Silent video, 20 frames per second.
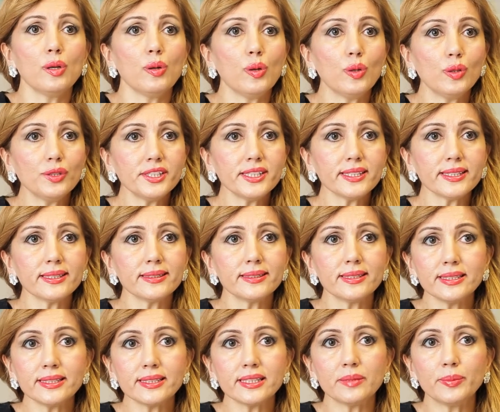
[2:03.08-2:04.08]
Önceki
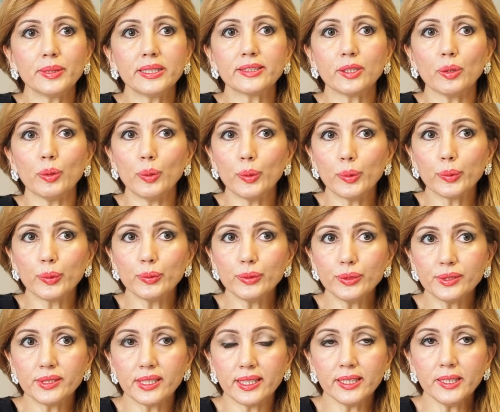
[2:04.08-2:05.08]
dış gebelik
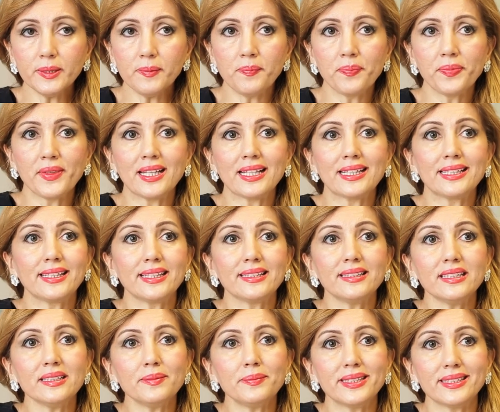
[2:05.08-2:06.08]
öyküsü de
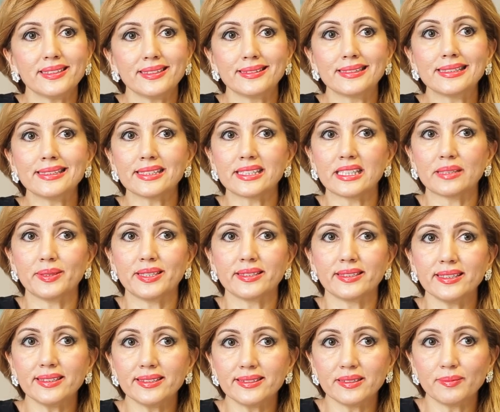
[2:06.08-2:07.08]
yeni bir dış
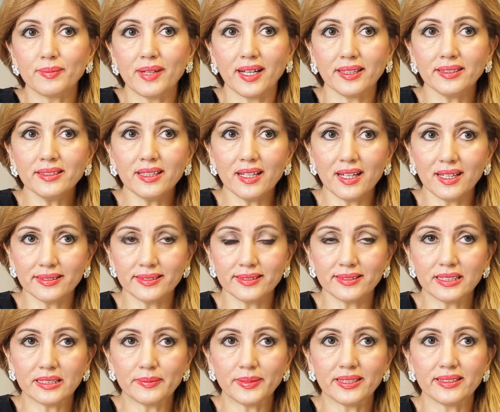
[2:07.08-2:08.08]
gebelik ihtimalini
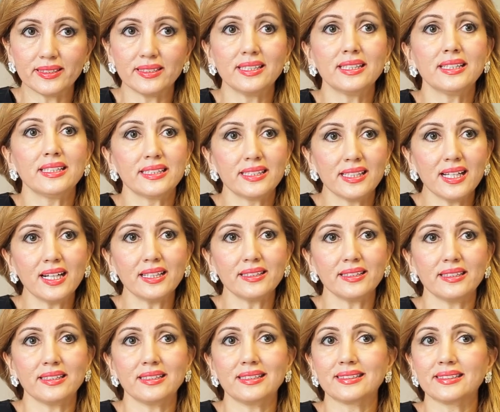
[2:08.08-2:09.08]
arttırabilir.
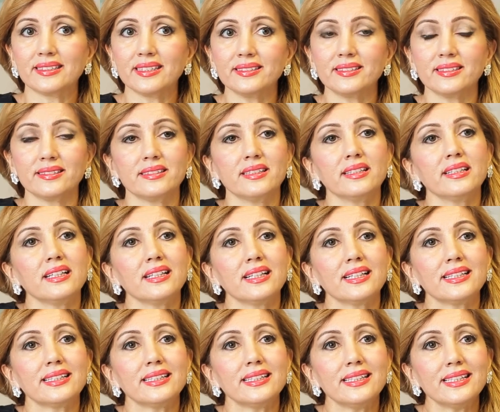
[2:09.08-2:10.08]
Yani kadın
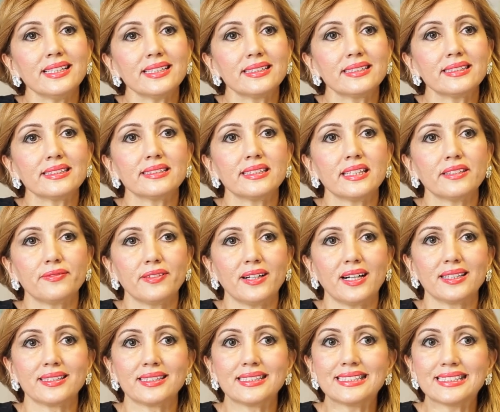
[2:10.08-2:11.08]
ilk
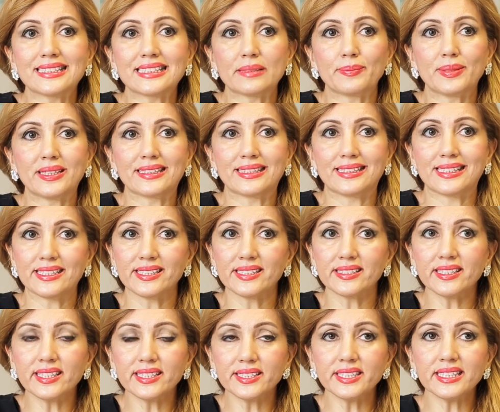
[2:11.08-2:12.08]
defa dış gebelik
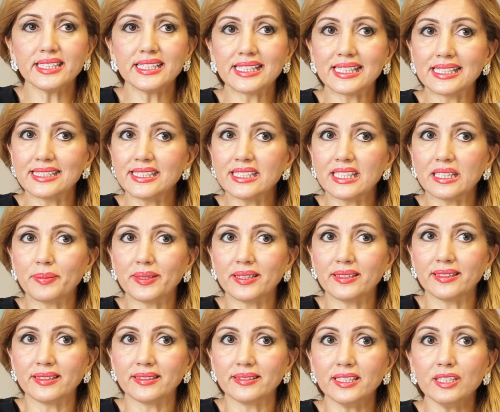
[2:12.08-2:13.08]
yaşadıysa ikinci
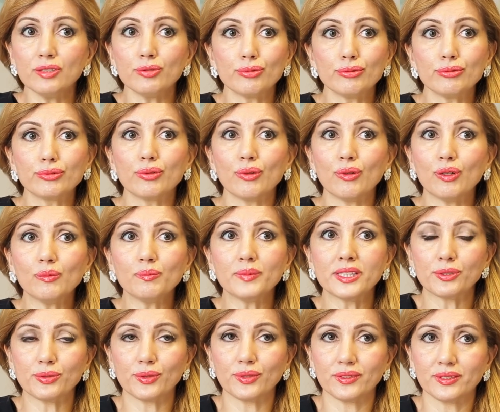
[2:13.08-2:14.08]
gebeliğinde
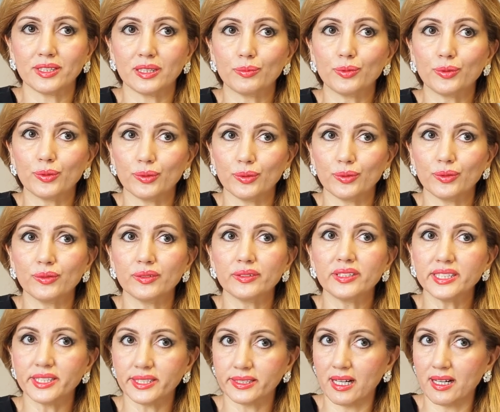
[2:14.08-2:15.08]
%15 oranında bu
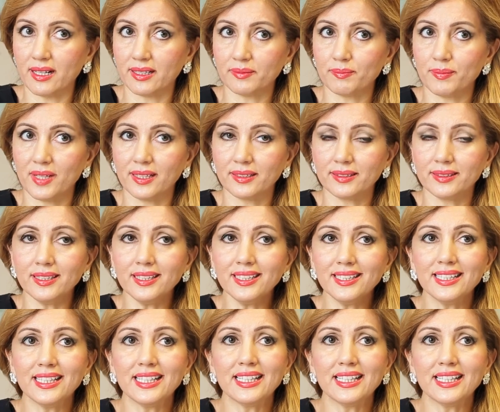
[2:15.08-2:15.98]
risk artmakta.